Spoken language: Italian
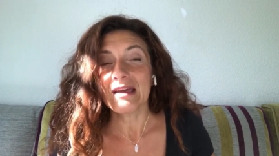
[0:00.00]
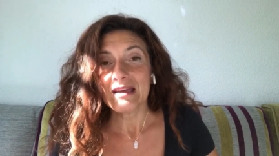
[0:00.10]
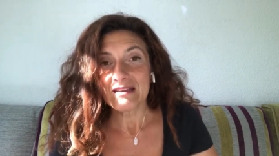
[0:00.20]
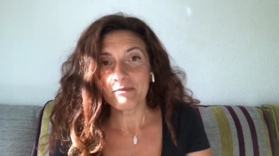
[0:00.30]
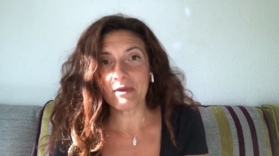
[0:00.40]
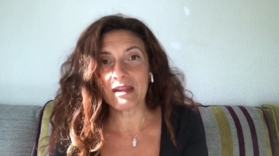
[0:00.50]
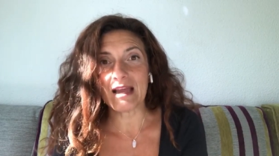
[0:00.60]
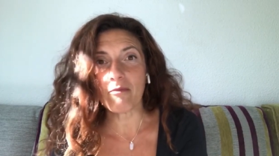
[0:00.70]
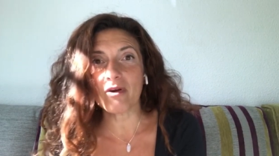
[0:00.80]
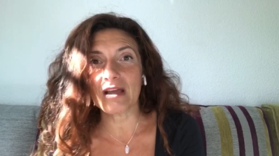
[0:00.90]

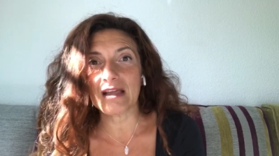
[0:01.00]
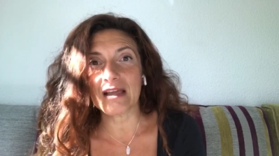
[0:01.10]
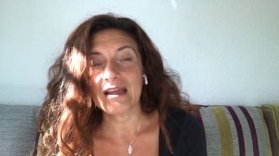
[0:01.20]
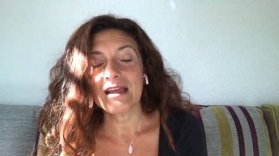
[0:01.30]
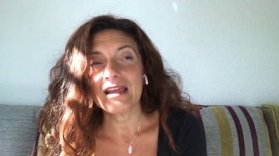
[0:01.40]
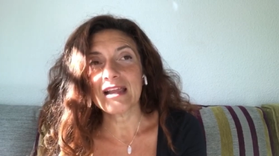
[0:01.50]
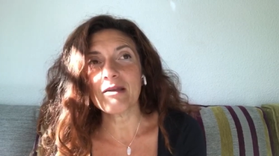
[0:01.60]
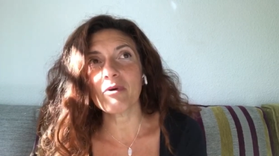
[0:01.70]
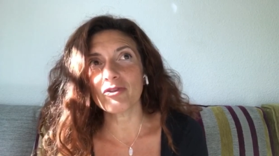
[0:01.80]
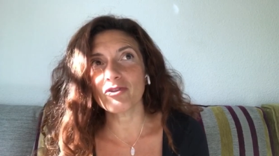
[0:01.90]
speriamo che il
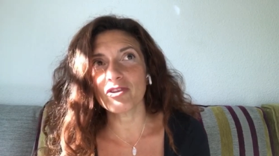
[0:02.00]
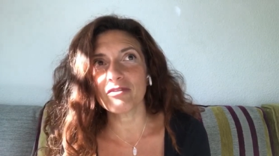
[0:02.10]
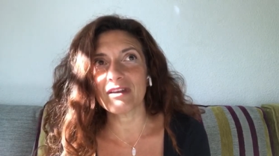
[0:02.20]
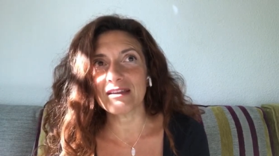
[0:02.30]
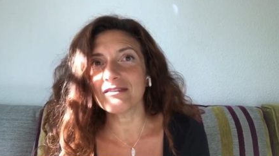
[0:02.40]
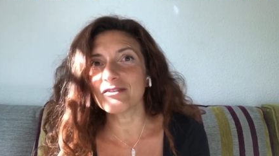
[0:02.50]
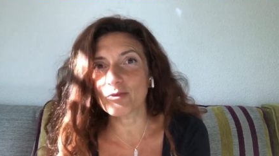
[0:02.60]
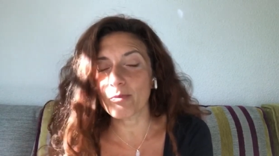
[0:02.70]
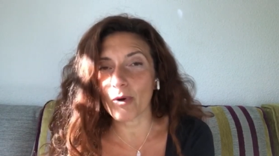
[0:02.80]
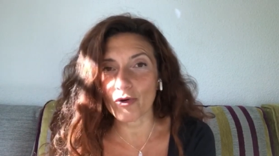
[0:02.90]
mondo diventi
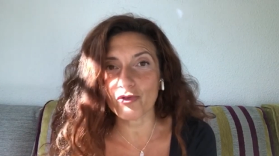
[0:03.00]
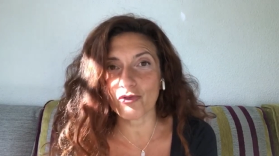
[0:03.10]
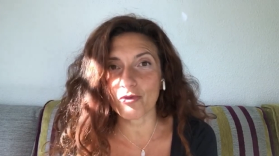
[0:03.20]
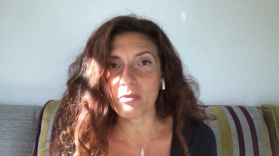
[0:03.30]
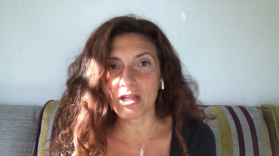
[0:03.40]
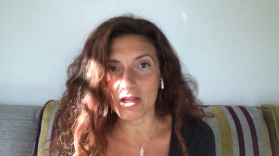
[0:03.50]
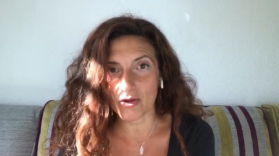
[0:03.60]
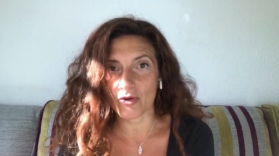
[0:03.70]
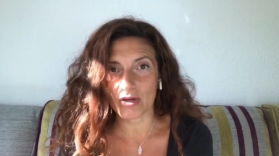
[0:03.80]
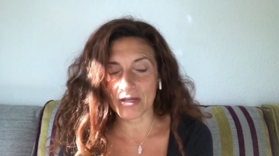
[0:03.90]
un posto
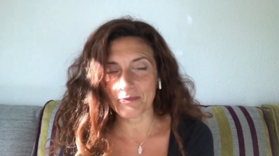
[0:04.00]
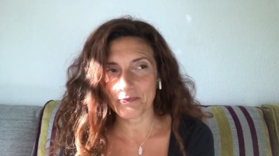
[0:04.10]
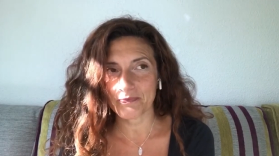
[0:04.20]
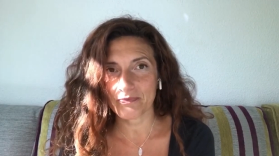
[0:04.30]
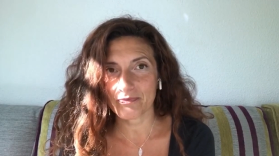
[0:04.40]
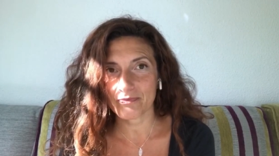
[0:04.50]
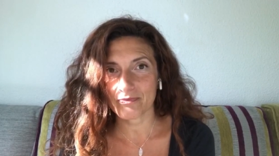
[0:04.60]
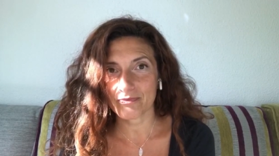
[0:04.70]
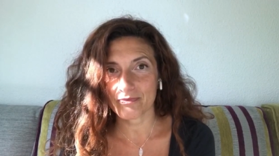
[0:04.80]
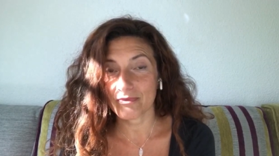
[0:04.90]
migliore.
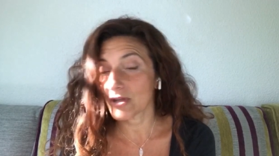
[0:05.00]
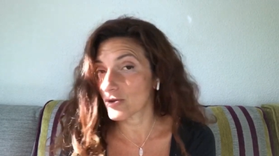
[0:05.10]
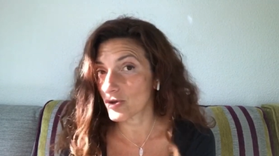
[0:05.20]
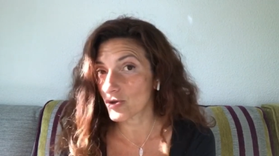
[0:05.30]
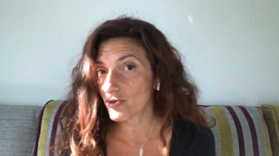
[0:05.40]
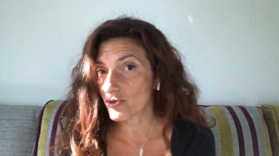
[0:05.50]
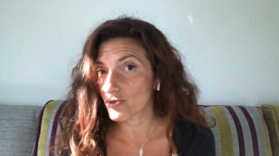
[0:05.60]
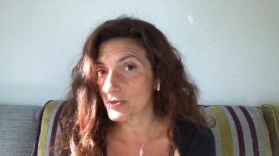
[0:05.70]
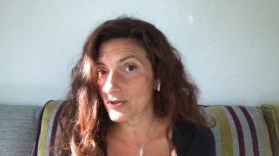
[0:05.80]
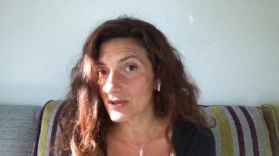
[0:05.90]
Te lo dico
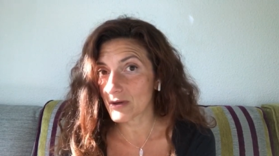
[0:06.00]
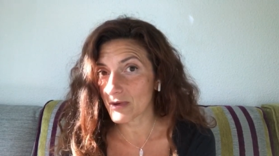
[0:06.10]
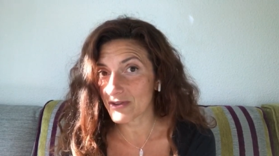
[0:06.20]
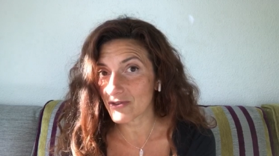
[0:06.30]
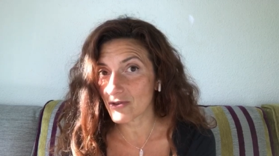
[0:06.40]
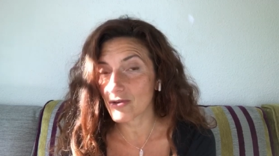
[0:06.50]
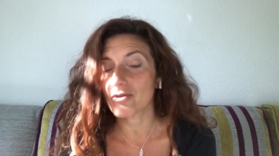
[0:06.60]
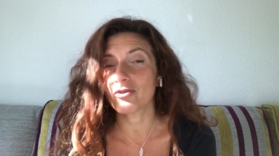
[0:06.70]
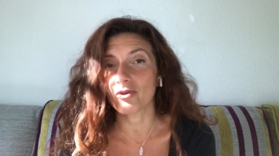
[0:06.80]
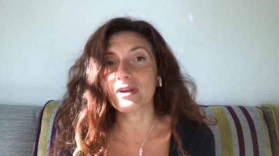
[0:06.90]
subito che questo
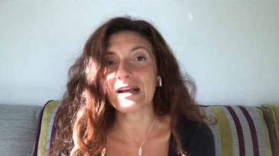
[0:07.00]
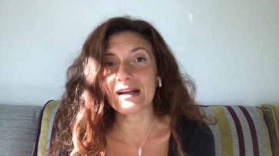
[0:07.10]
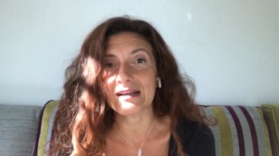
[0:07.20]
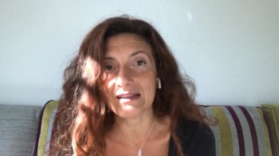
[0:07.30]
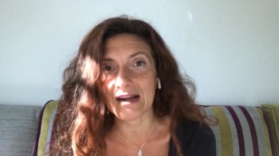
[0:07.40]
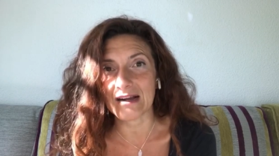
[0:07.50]
non accadrà.